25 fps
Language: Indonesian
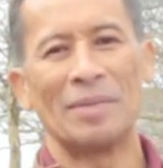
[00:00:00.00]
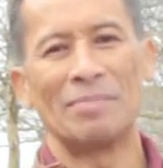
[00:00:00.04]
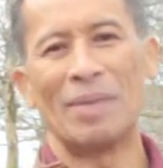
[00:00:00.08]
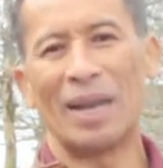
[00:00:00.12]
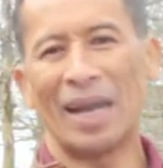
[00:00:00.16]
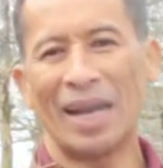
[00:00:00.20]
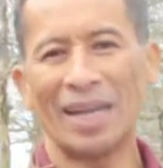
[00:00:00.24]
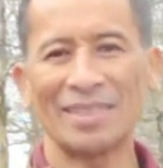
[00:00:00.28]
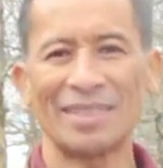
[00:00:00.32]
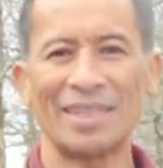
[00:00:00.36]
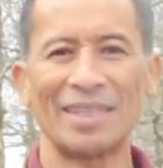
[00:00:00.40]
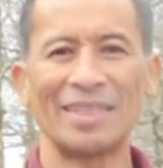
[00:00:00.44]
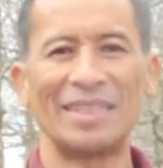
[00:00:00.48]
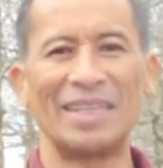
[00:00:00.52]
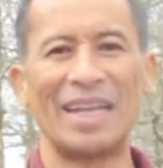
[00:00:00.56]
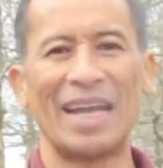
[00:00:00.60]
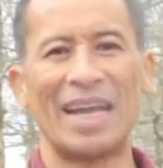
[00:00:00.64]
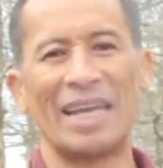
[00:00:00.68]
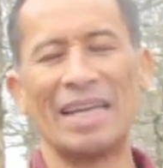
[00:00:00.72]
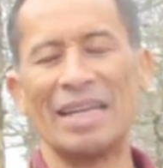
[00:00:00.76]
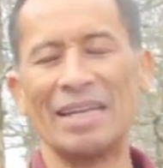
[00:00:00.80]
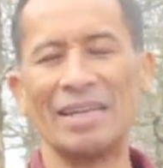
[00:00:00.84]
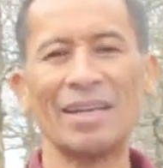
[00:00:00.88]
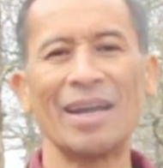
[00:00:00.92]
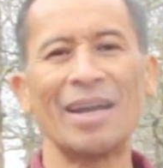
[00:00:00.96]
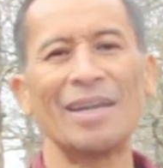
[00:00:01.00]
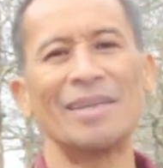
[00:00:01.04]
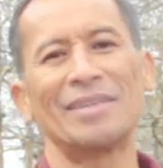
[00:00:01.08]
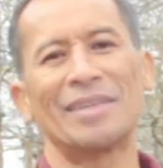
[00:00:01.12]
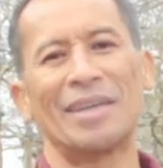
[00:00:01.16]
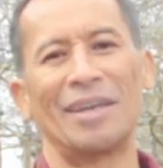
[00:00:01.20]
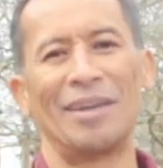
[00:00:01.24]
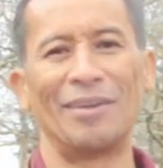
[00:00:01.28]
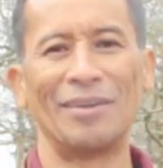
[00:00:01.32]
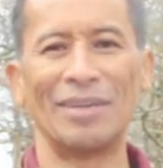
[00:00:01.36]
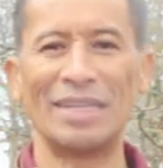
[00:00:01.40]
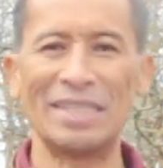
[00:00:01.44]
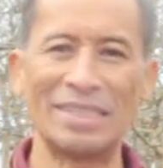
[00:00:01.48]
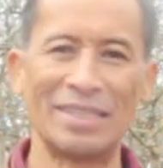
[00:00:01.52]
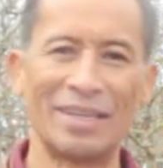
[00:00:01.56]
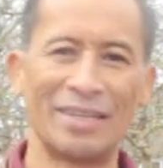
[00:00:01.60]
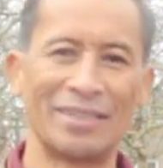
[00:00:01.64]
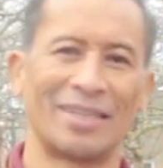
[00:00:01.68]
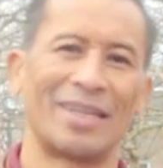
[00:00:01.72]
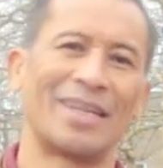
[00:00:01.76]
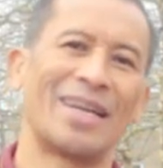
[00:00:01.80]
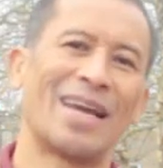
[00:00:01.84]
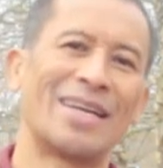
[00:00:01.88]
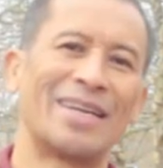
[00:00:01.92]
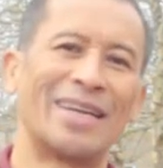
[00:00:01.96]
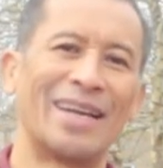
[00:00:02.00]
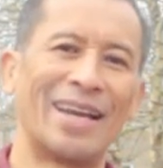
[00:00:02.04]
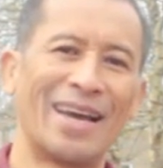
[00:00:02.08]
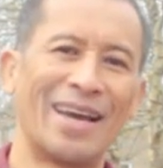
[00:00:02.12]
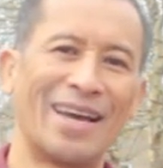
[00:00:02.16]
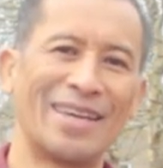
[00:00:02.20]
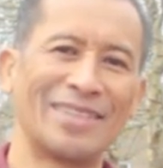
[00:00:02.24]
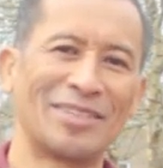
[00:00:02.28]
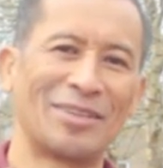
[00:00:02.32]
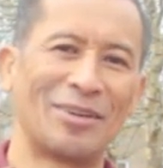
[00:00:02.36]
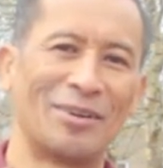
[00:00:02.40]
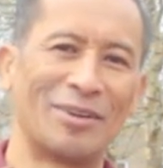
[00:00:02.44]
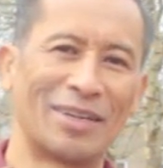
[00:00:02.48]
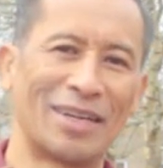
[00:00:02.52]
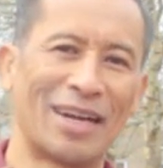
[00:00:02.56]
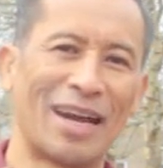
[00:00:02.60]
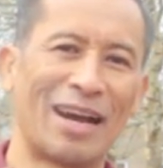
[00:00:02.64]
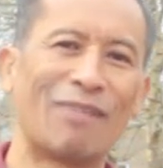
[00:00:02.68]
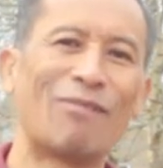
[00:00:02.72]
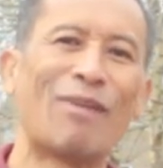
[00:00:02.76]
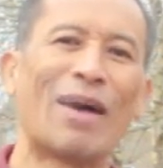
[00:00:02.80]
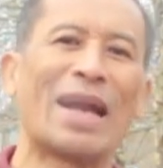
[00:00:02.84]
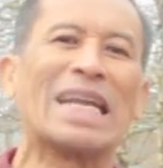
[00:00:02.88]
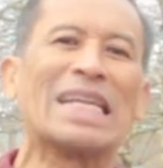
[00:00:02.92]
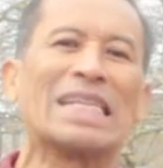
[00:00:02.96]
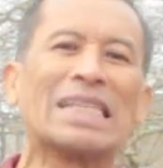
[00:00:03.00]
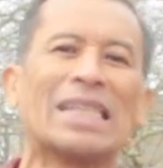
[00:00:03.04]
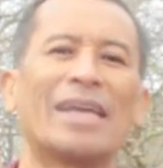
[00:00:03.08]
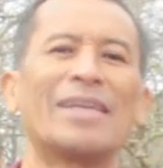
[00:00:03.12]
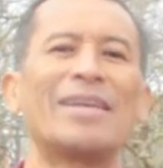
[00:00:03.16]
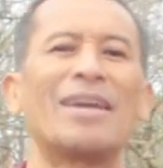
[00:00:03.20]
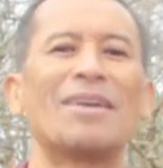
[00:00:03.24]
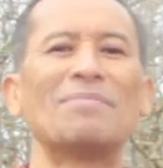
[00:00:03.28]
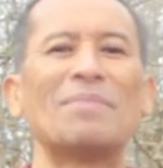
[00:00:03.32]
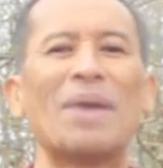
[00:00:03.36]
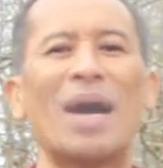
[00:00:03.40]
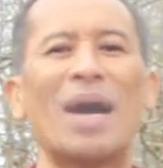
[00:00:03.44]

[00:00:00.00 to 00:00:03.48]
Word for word: Maka saya tidak heran kalau istri saya adalah seorang wanita yang